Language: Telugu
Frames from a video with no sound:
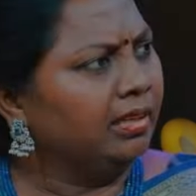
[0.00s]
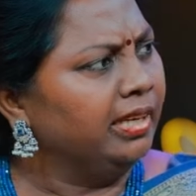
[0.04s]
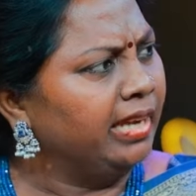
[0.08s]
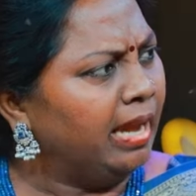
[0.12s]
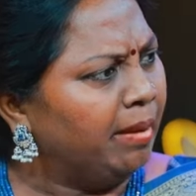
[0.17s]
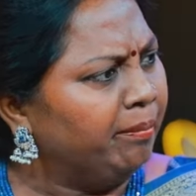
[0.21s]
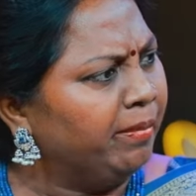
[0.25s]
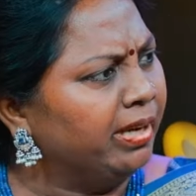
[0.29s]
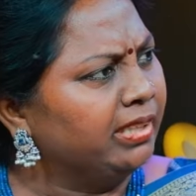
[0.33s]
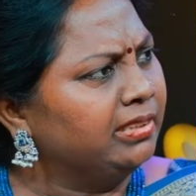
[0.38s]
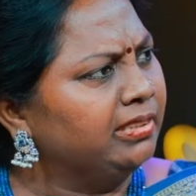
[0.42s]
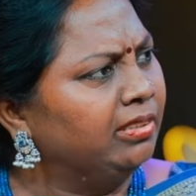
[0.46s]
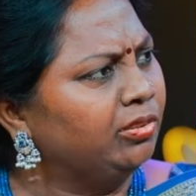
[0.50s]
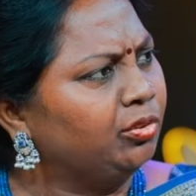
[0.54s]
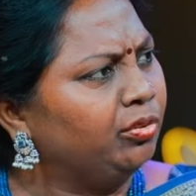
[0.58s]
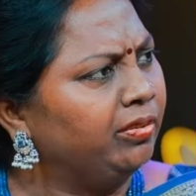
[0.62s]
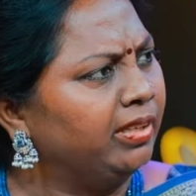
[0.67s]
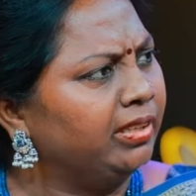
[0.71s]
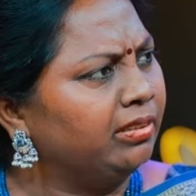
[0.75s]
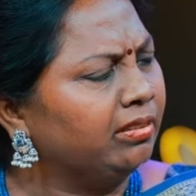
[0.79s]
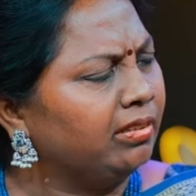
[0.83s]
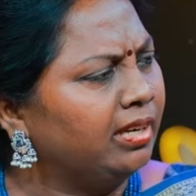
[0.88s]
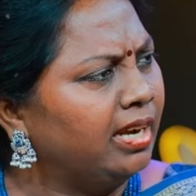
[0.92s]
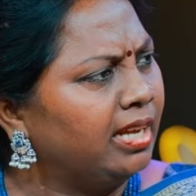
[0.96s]
ఈ అమ్మాయి
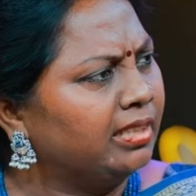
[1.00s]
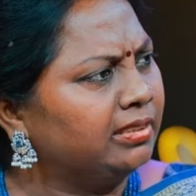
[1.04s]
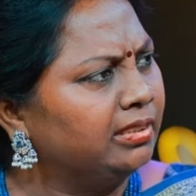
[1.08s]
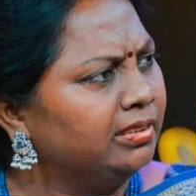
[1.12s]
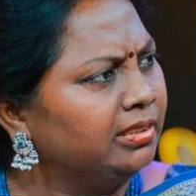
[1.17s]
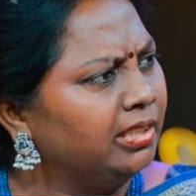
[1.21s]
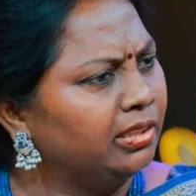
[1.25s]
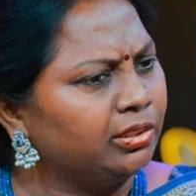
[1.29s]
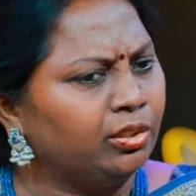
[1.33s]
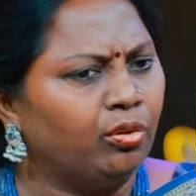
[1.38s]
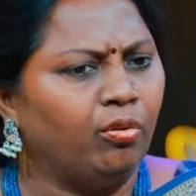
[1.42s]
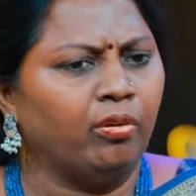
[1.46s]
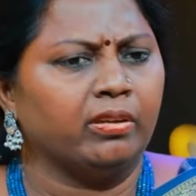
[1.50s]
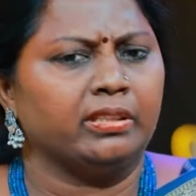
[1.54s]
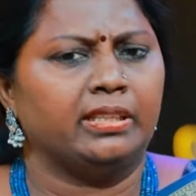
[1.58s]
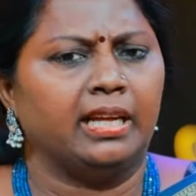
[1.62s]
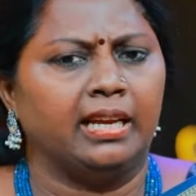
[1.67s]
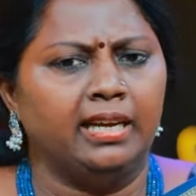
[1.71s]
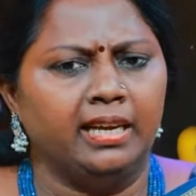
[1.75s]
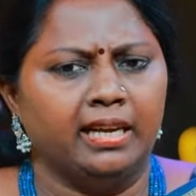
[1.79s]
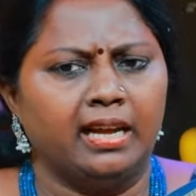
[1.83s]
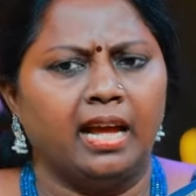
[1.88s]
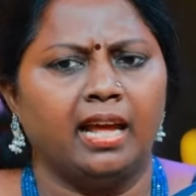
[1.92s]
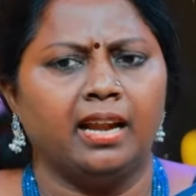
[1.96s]
జీవితం ఎందుకు నాశనం చేసే ఒక
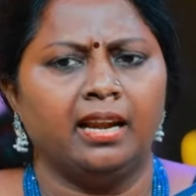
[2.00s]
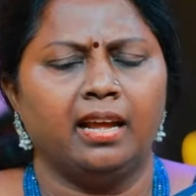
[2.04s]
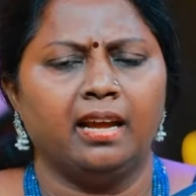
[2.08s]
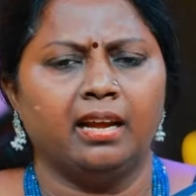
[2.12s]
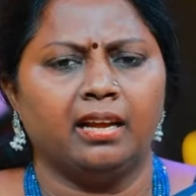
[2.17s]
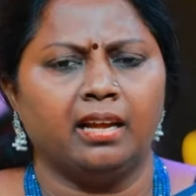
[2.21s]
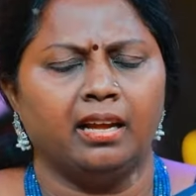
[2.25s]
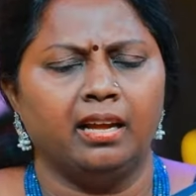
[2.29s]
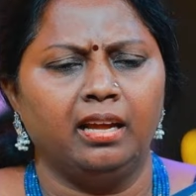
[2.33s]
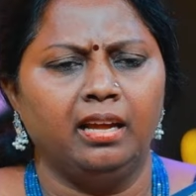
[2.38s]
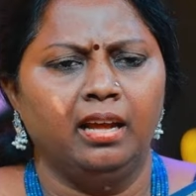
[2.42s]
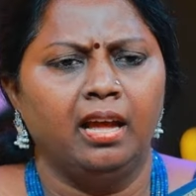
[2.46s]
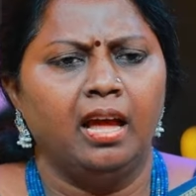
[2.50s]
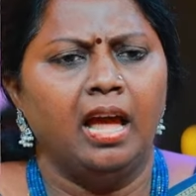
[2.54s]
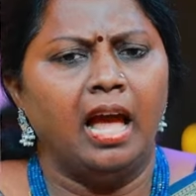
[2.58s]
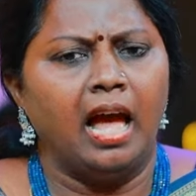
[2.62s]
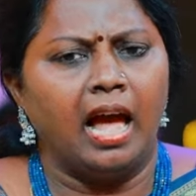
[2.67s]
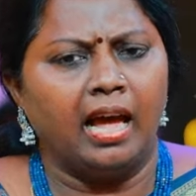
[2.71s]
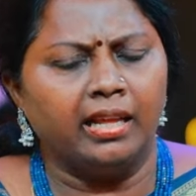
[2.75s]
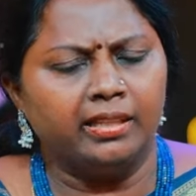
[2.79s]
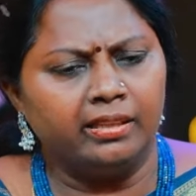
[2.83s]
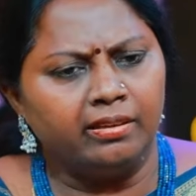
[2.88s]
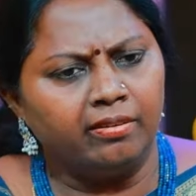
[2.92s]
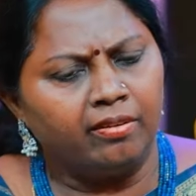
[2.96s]
తల్లి కన్నాక
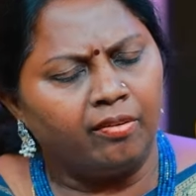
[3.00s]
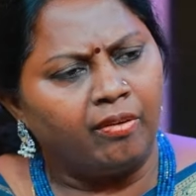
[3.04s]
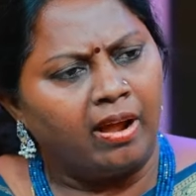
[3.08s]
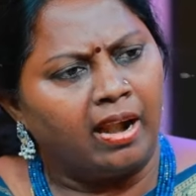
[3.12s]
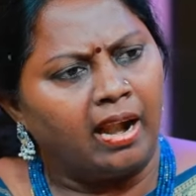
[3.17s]
అది